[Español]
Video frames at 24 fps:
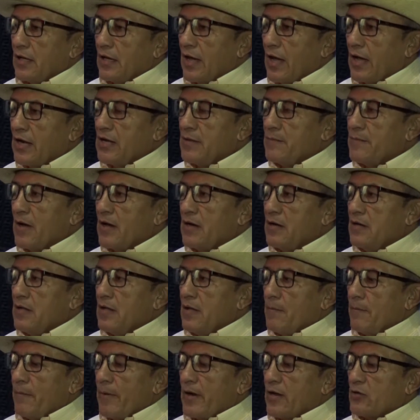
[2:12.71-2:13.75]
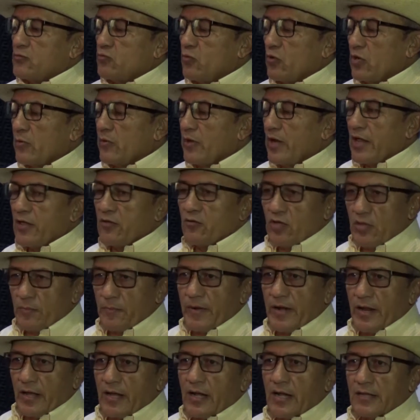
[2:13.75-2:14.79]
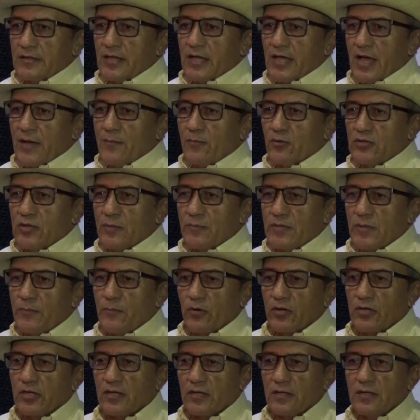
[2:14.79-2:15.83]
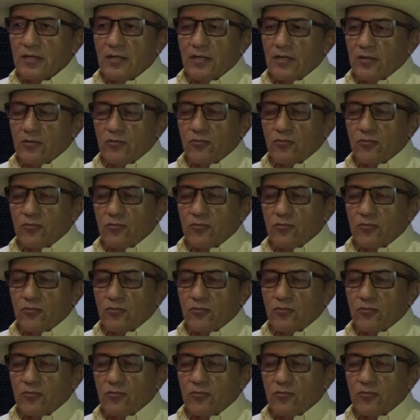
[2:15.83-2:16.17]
animal para sus ribereños y para que la tengamos también porque